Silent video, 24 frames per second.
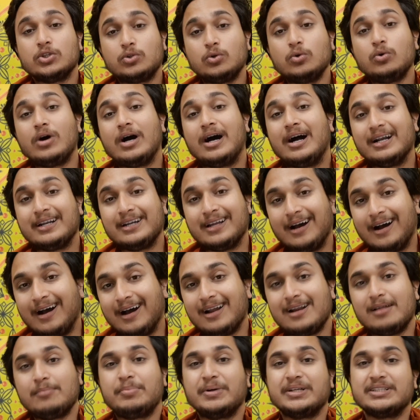तो
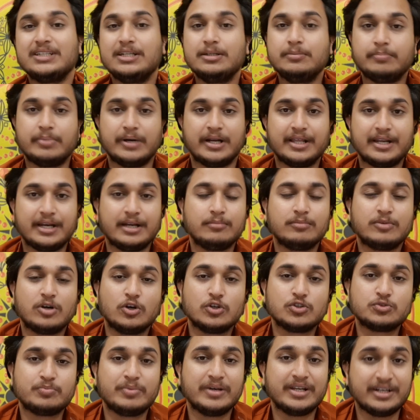18 परसेंट पर एनम का
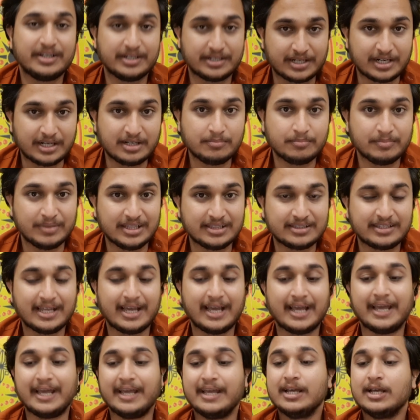उस पर रिटर्न मिलता
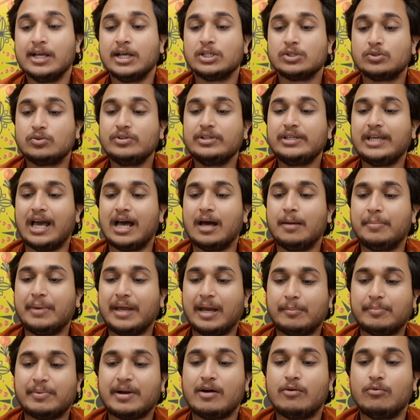है तो यहाँ पे
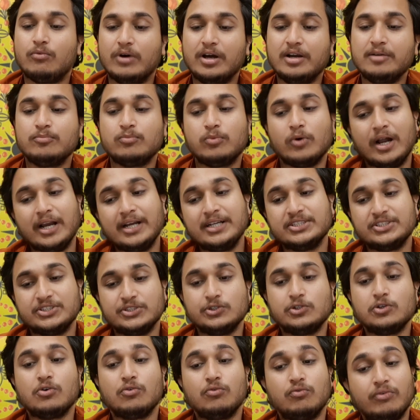आपका
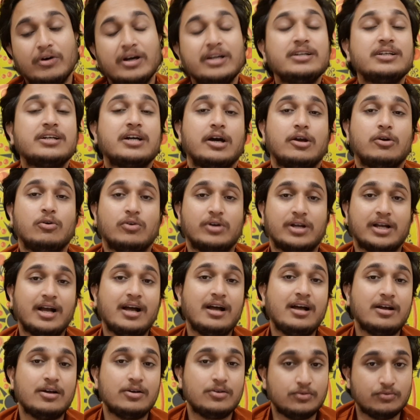1.01 करोड़ का
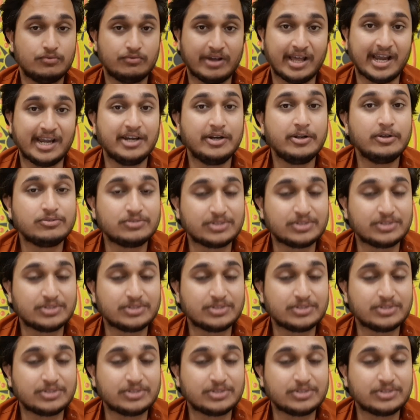वैल्यू